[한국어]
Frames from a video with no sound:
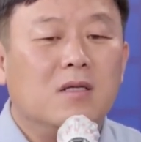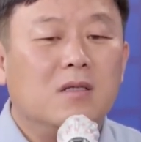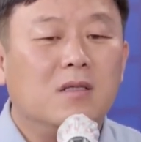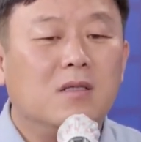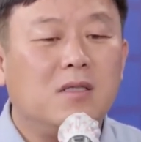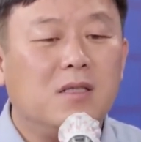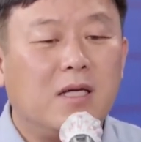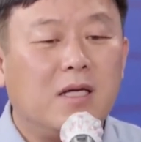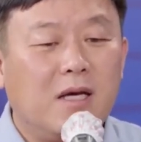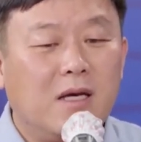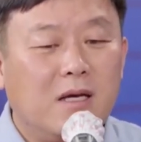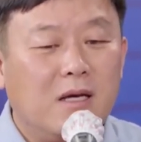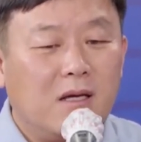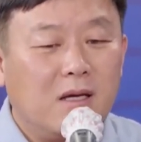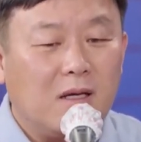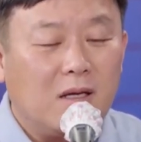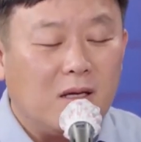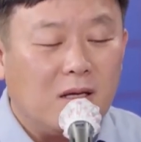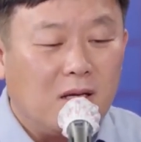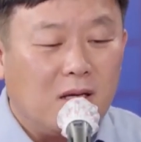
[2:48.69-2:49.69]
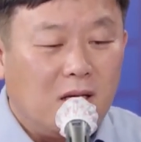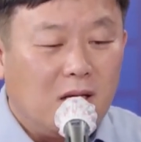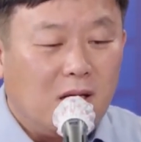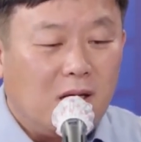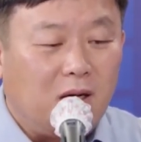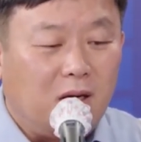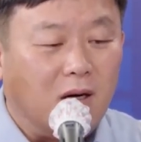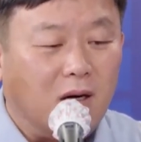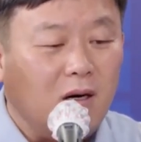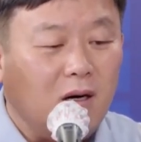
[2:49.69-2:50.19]
거기에
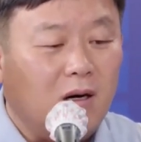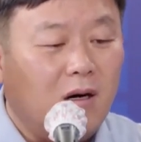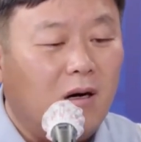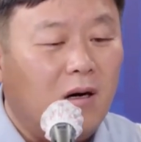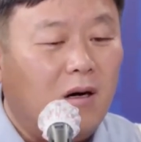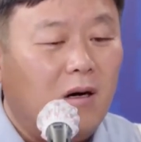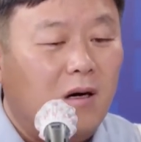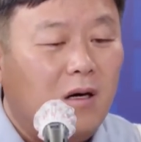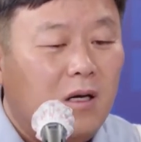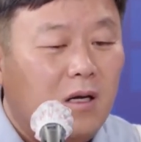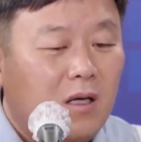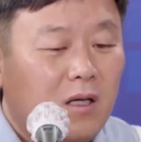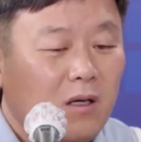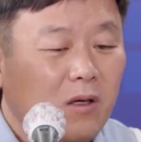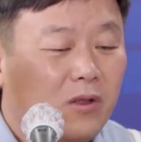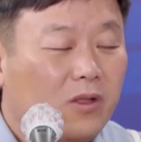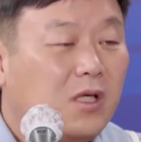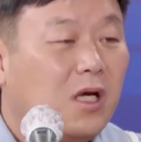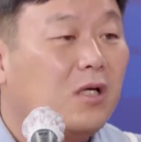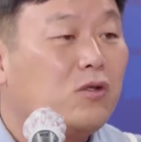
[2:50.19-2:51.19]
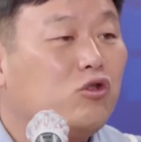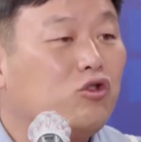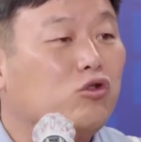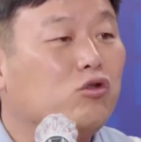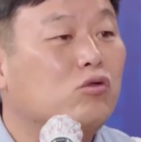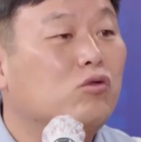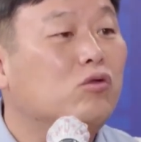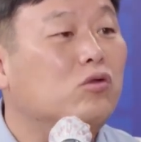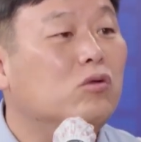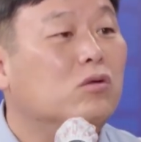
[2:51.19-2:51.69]
어, 러시아,
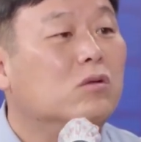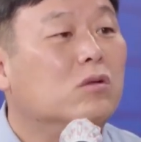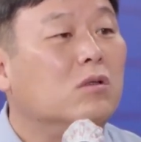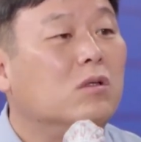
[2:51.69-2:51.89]
중국,